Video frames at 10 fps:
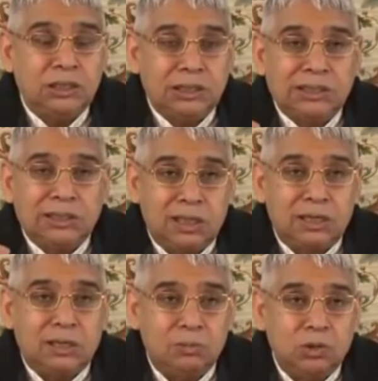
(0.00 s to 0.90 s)
के
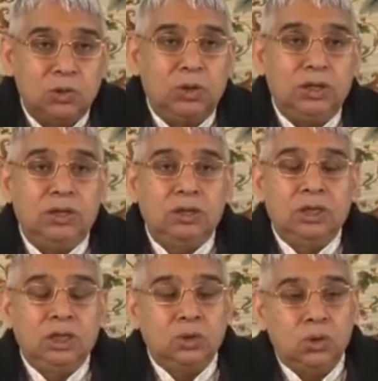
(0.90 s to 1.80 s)
संस्कार कमज़ोर हैं
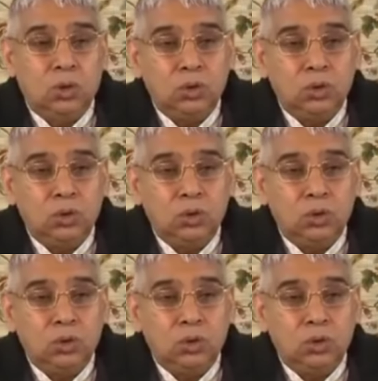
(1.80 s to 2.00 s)
तो